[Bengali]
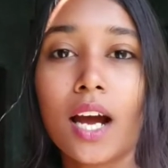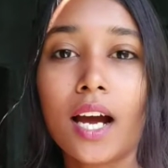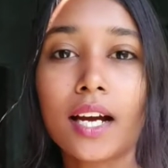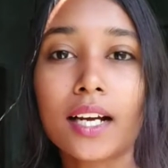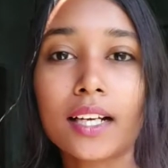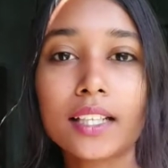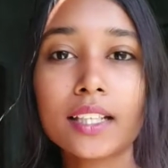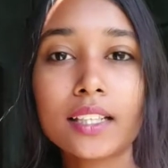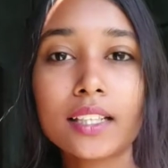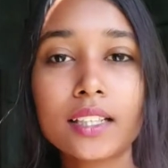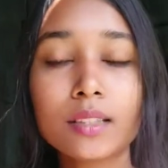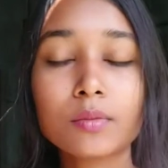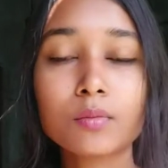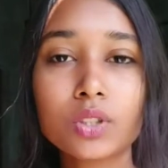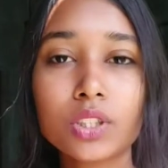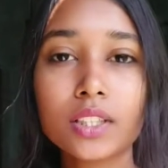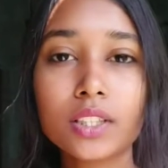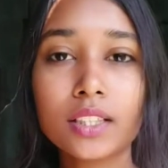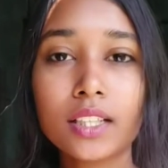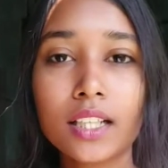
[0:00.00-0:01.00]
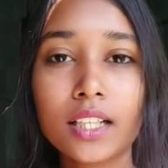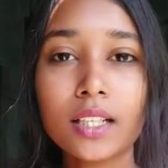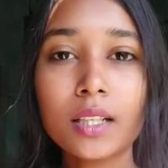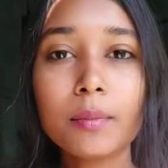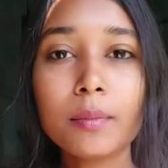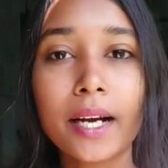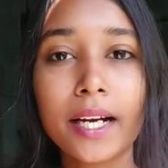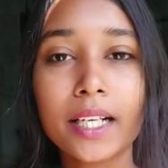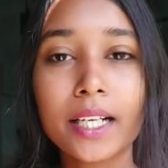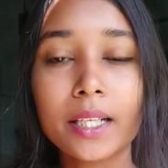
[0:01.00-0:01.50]
আগে শীতকালে
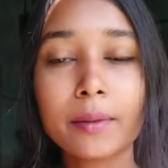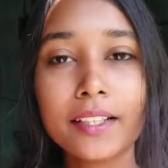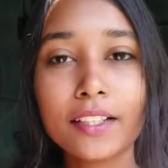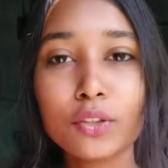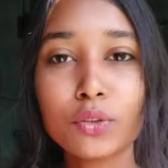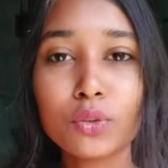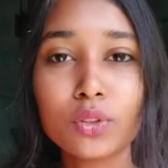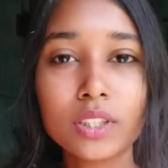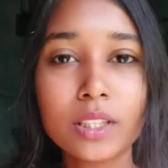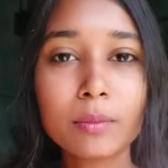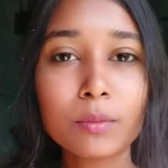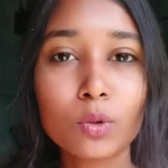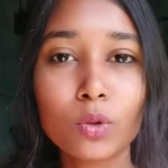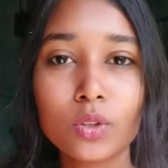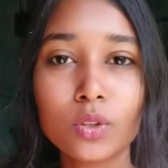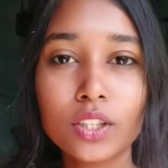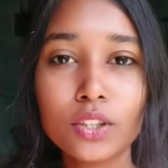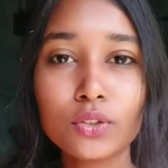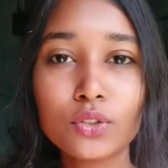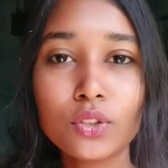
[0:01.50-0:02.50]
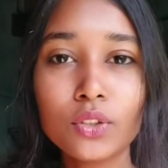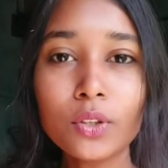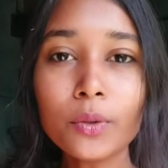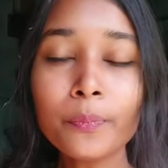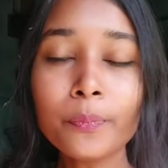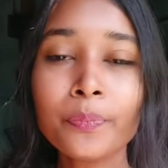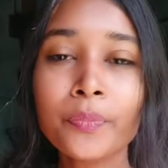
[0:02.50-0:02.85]
বাইরে বাইরে ঘুরতাম রোদের জন্য